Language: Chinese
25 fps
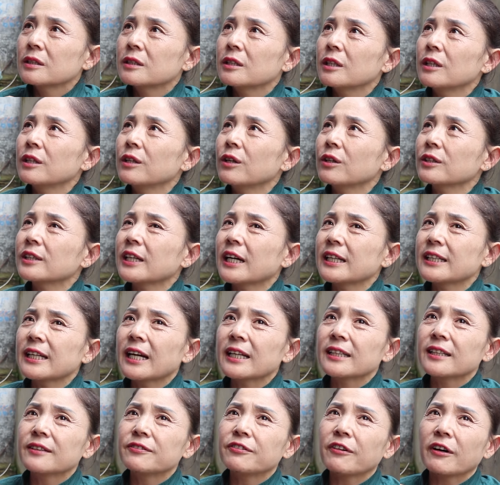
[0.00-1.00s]
这老大
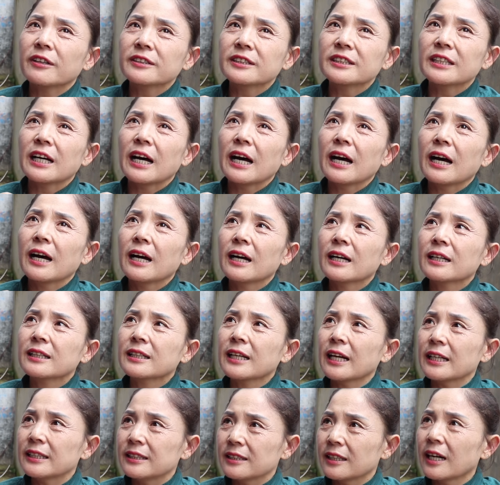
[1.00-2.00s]
家的房子啊，
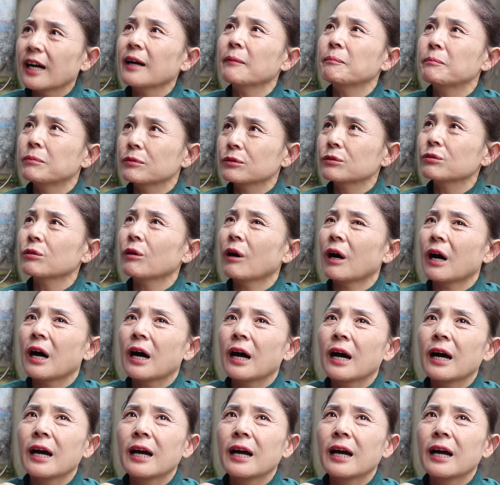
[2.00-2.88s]
盖的还不错。